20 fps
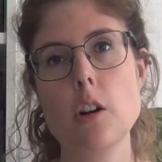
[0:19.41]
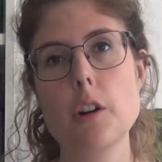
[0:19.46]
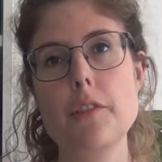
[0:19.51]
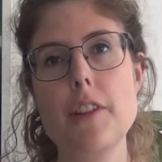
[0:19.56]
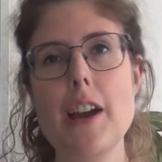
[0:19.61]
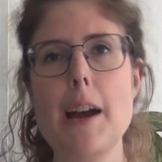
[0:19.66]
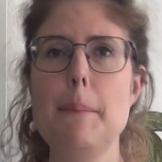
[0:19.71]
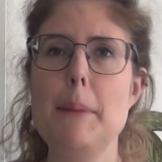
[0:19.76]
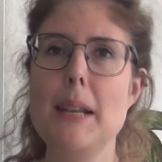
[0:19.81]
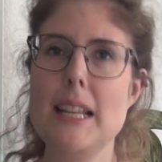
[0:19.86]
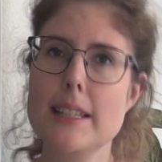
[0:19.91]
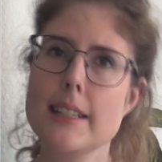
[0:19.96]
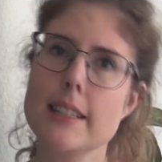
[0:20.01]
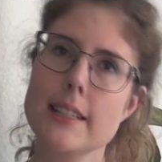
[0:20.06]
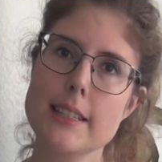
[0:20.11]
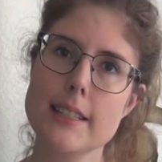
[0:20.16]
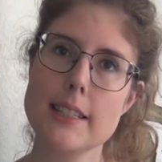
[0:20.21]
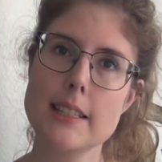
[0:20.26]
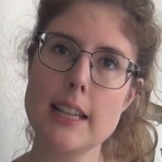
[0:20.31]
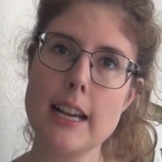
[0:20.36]
Und wir haben
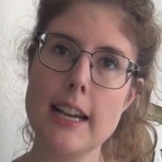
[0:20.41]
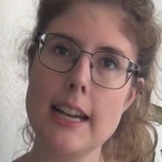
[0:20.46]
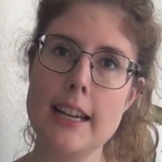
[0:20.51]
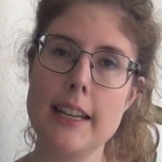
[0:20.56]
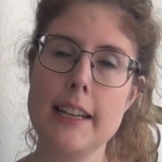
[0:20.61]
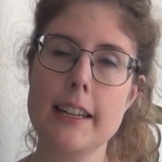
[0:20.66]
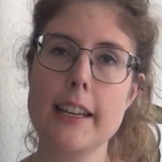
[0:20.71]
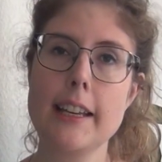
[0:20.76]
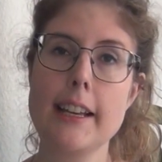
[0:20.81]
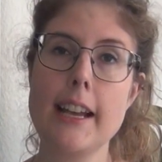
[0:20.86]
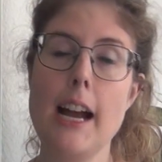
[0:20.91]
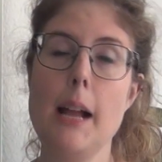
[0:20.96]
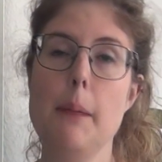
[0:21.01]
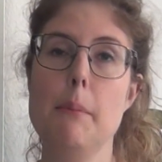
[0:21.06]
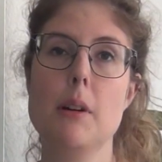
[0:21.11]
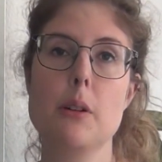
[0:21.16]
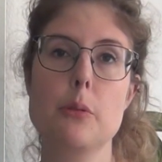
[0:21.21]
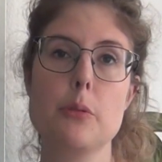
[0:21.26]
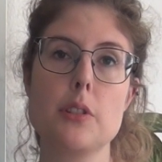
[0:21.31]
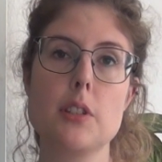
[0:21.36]
letztens ein Regal
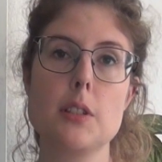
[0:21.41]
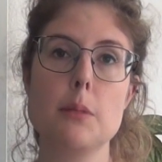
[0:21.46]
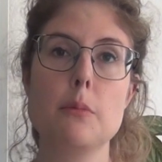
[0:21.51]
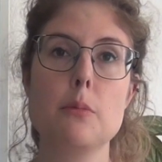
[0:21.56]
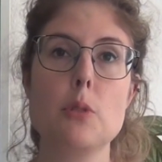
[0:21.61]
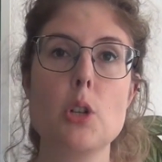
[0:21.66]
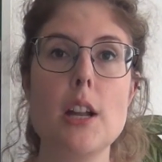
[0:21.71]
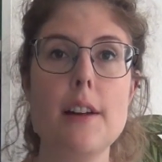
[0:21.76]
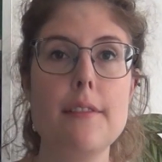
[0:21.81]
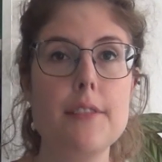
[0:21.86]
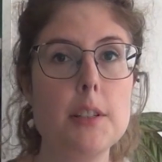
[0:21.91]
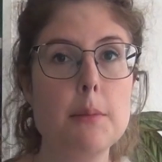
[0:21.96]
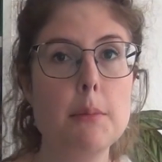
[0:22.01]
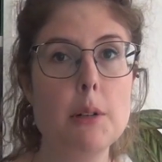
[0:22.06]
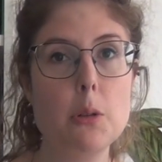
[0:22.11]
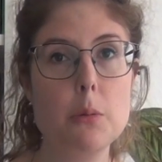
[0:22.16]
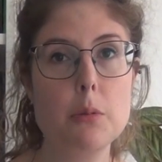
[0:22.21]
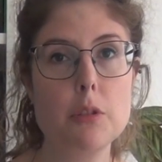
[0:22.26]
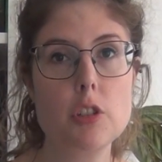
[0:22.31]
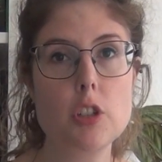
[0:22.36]
bei uns im
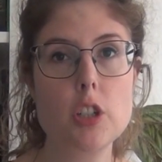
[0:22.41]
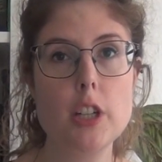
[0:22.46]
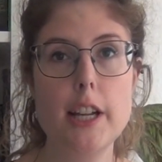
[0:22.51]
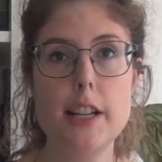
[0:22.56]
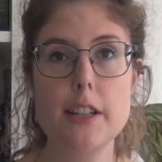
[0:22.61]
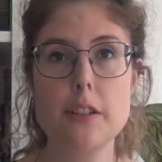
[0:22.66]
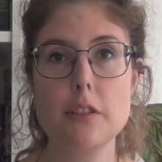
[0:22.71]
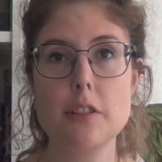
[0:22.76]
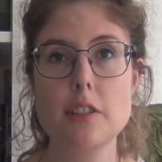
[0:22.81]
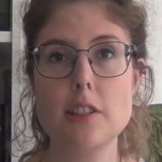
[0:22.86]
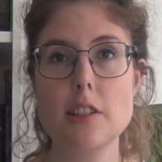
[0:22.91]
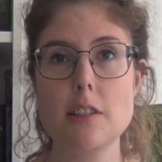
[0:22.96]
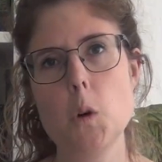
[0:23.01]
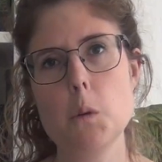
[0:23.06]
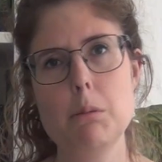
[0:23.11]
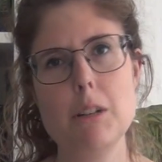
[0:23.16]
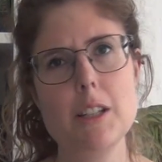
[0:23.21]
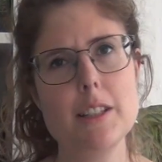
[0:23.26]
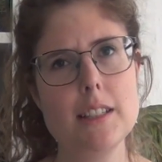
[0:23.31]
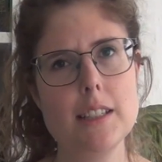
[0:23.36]
Schlafzimmer umgestellt und,
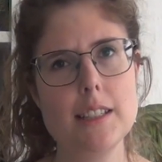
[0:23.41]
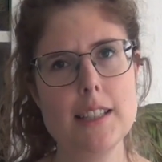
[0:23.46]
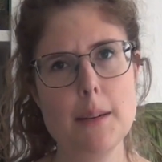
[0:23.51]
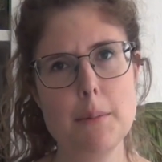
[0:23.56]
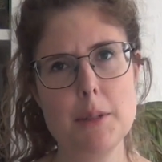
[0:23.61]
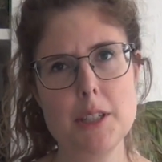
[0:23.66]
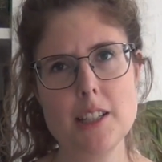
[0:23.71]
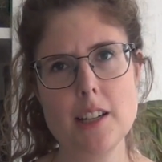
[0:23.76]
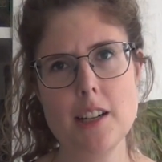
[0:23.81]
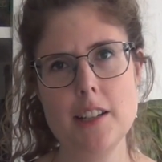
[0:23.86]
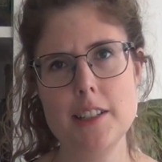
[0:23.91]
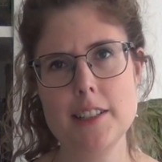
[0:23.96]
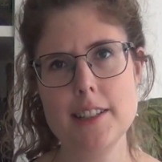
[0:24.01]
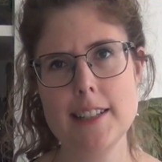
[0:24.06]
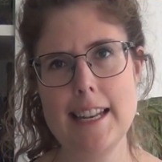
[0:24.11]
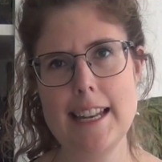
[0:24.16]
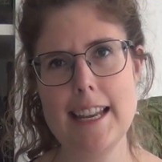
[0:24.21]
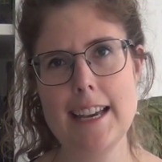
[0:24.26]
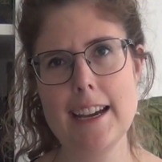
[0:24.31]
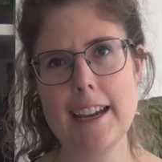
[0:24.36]
und plötzlich habe ich da diese
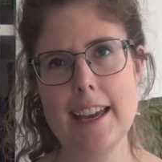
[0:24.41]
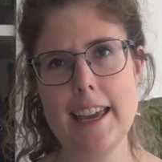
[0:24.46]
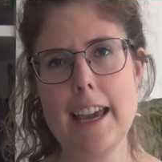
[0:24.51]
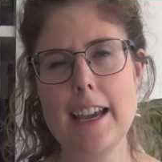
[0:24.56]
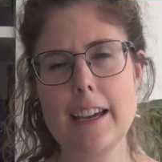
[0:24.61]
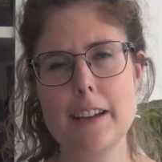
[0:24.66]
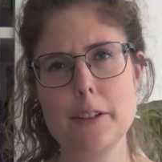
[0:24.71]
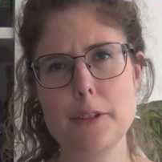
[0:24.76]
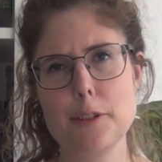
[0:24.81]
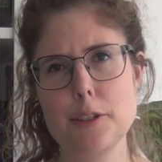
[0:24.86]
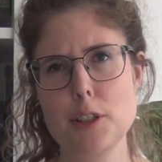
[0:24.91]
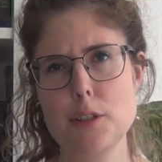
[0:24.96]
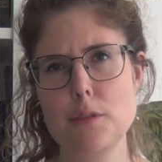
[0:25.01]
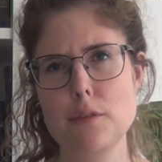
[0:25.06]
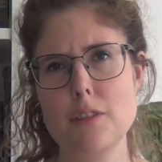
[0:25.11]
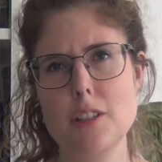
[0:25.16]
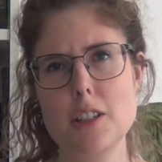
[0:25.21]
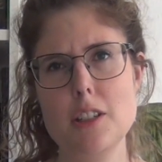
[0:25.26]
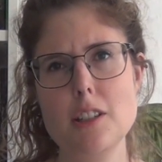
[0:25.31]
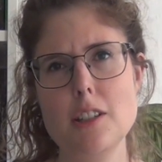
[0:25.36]
leere Ecke und ich
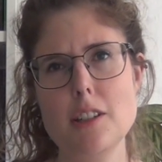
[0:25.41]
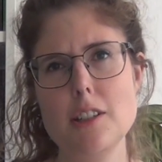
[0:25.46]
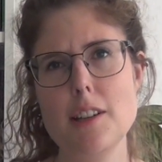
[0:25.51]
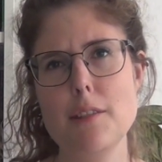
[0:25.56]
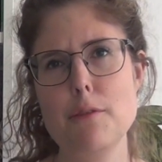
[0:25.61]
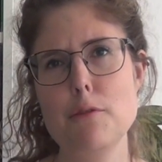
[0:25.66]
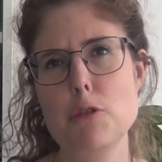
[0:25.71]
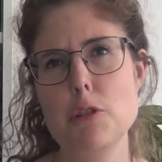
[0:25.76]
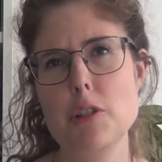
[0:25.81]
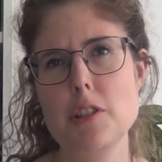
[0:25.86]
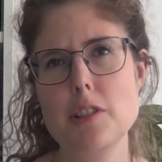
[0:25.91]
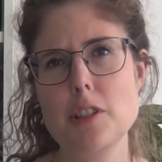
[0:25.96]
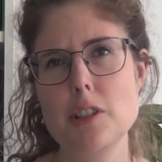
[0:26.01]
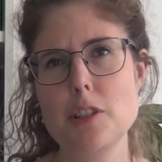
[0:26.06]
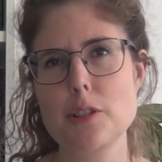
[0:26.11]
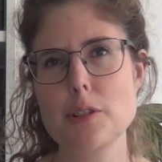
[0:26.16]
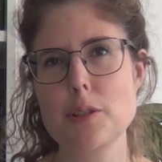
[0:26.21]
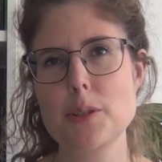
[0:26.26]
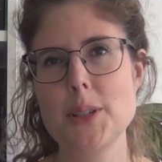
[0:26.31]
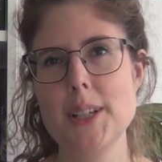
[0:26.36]
finde, da würde sich
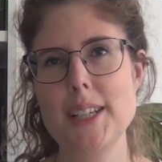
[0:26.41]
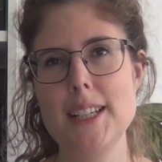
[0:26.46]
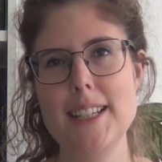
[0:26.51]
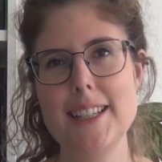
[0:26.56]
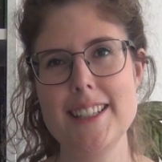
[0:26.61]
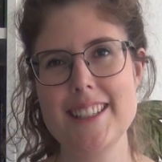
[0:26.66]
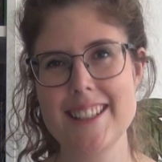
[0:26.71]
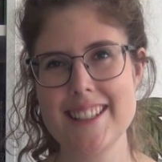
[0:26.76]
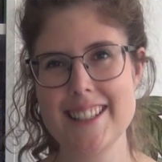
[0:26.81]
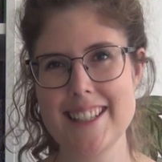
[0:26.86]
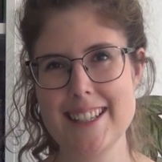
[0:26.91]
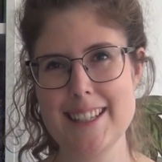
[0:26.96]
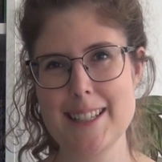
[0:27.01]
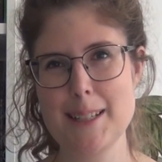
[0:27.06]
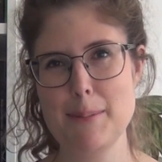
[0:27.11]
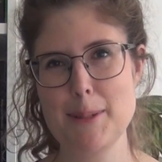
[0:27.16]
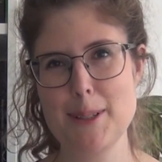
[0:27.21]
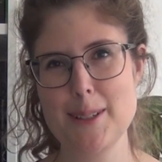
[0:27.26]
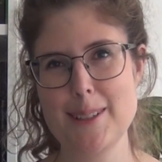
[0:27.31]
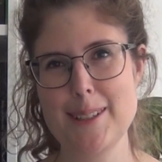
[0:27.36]
doch so ein
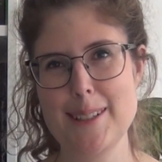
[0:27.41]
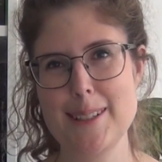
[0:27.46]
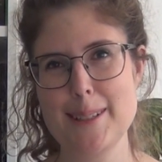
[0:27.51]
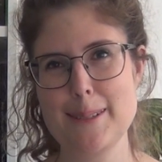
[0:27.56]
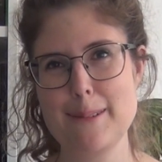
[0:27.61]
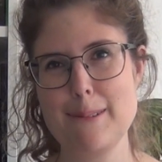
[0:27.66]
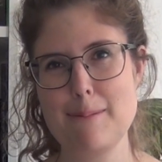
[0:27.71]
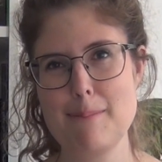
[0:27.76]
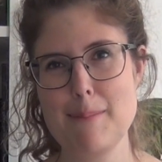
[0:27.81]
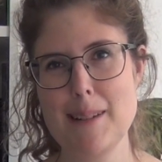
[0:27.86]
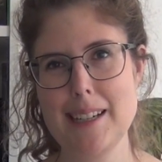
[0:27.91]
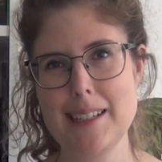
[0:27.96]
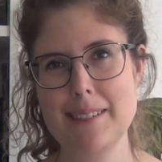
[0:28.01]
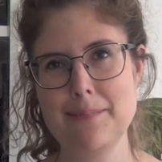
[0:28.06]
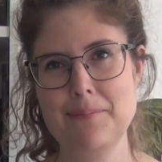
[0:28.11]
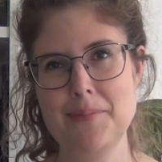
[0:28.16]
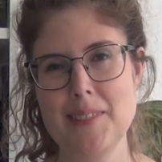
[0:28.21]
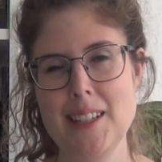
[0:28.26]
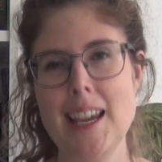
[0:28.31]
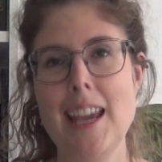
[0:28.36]
Lesesessel besonders gut machen.